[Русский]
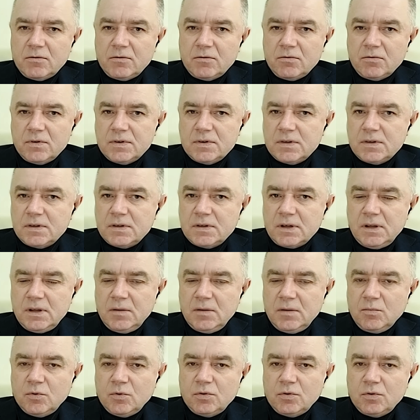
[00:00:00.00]
то есть
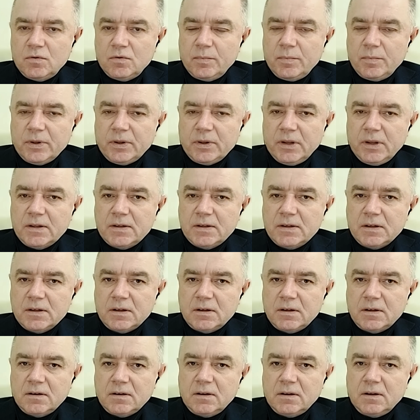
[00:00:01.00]
они могут выполнять
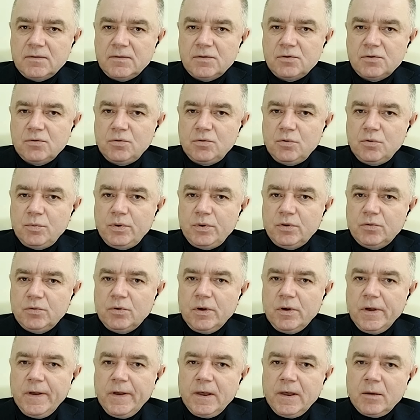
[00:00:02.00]
их на всю
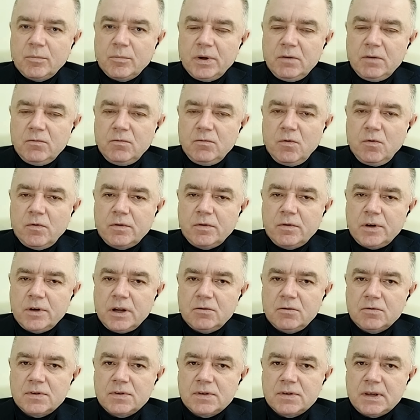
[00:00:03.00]
глубину боевого
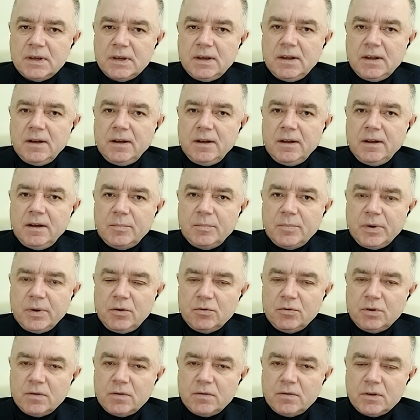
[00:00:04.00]
радиуса или
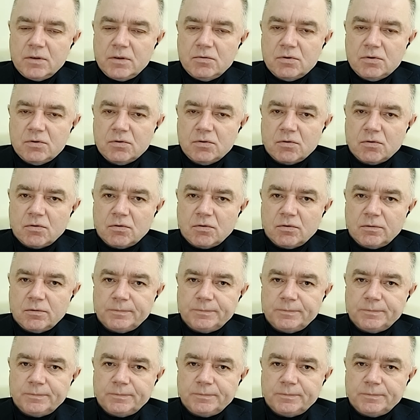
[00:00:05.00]
полета в одну сторону.